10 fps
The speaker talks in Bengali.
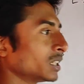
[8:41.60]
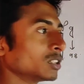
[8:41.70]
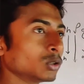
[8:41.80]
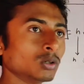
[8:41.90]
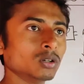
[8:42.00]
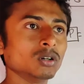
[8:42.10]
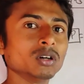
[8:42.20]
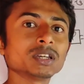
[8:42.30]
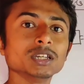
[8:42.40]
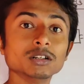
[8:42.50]
থেকে তো
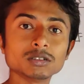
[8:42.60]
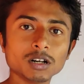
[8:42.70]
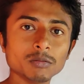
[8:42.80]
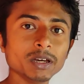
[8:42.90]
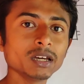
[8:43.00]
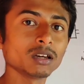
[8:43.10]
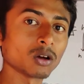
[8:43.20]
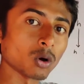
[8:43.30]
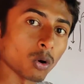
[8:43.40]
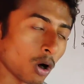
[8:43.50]
কি হতে হবে
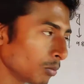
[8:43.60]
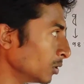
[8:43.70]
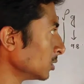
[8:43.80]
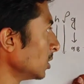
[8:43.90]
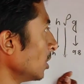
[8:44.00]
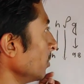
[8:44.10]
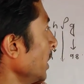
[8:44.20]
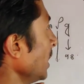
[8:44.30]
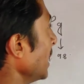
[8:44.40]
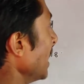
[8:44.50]
কম হতে হবে
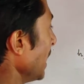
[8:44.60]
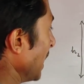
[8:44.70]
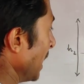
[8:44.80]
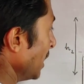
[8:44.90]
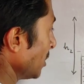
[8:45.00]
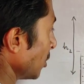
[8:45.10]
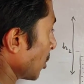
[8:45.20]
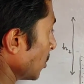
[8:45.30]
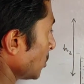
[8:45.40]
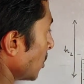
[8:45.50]
এই
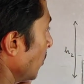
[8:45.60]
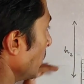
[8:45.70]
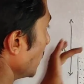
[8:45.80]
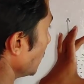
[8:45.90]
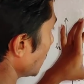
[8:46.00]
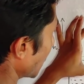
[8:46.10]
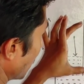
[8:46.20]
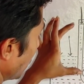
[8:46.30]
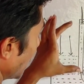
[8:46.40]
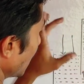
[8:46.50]
তরল স্তম্ভের যে
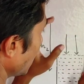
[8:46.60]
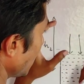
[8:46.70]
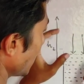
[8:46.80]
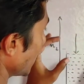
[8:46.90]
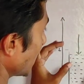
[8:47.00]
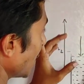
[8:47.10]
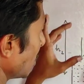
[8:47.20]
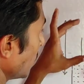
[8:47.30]
চাপটা আছে সেটা